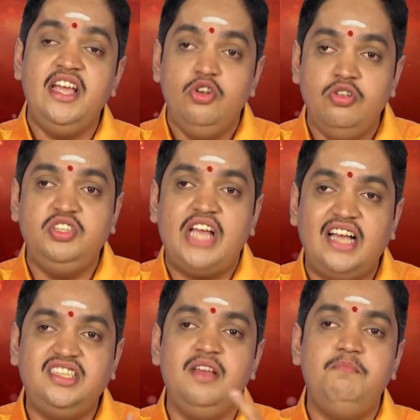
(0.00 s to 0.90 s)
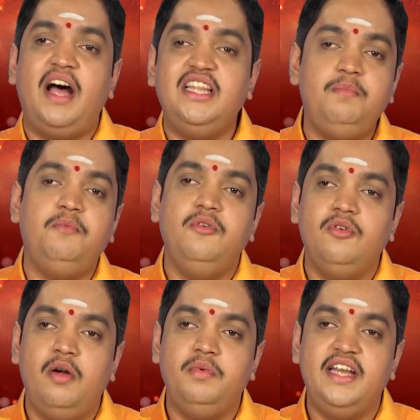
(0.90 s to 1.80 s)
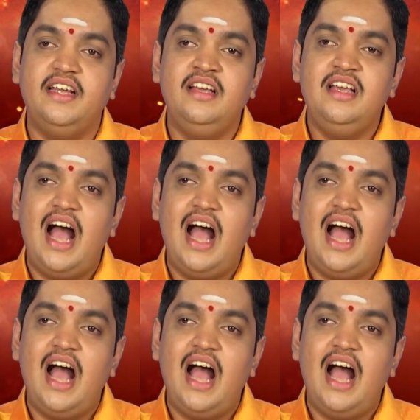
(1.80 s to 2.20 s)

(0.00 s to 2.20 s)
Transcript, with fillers: இன்னும் ஜாஸ்தி பாதிப்பு வரும் அப்படின்னு